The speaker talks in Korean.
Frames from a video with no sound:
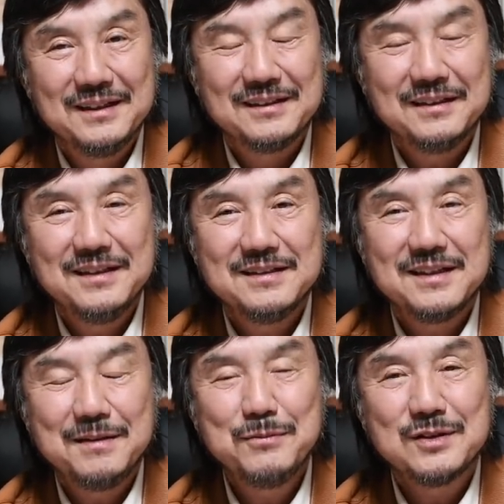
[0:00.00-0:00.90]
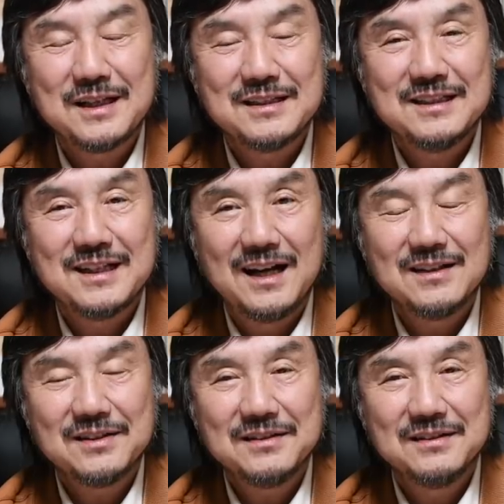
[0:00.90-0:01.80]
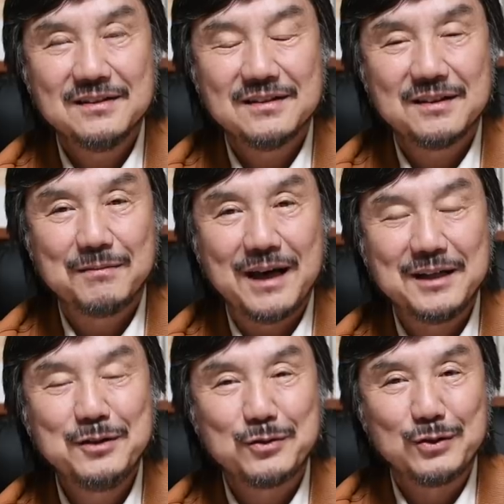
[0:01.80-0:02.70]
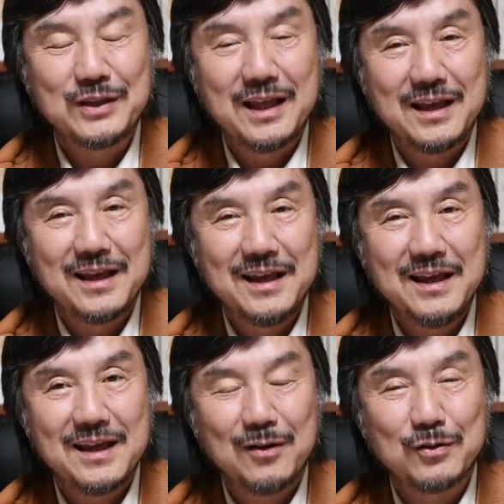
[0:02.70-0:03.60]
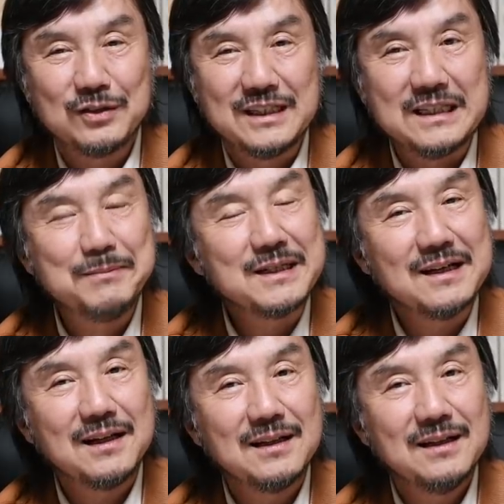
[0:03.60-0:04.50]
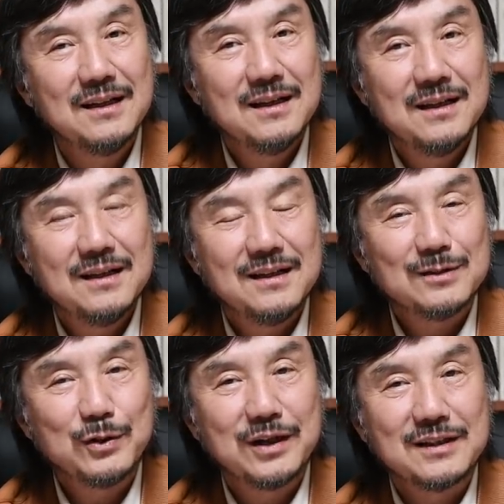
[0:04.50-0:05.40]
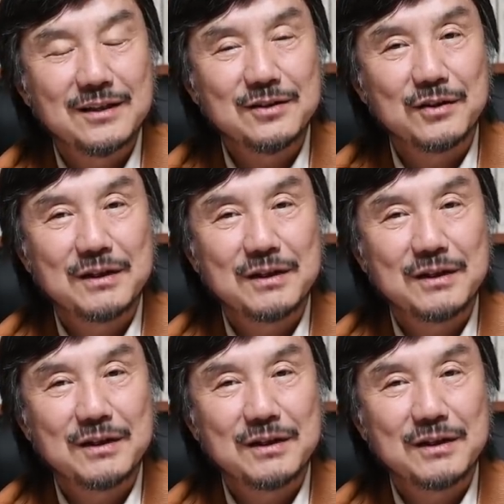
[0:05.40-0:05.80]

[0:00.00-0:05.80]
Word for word: 특히 이제 인물 사진이나 셔터를 많이 누를 때에 오는 리드미컬한 소리가 다르죠.